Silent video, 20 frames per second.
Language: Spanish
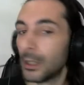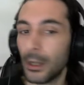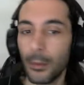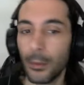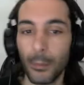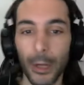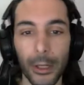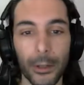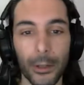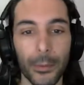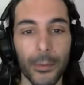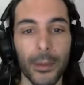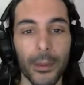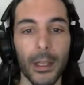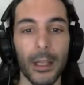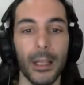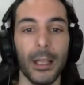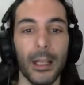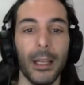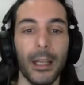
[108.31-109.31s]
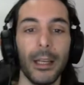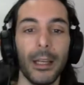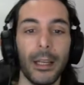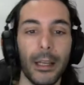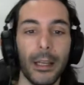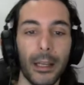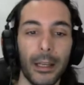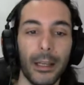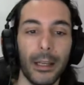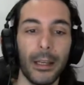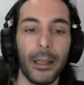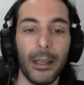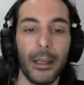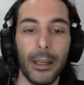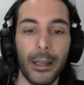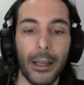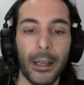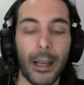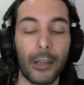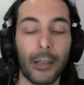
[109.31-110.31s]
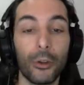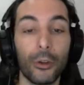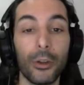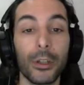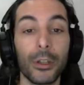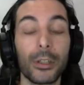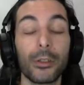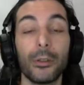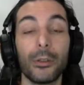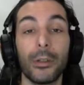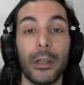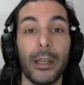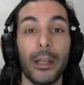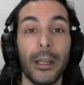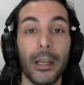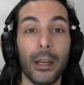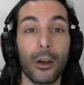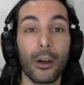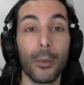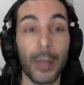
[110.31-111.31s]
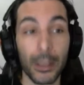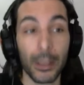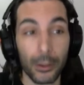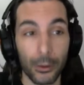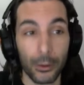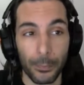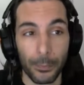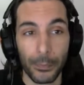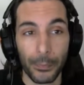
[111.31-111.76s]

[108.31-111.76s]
Bueno, a todo esto, comento.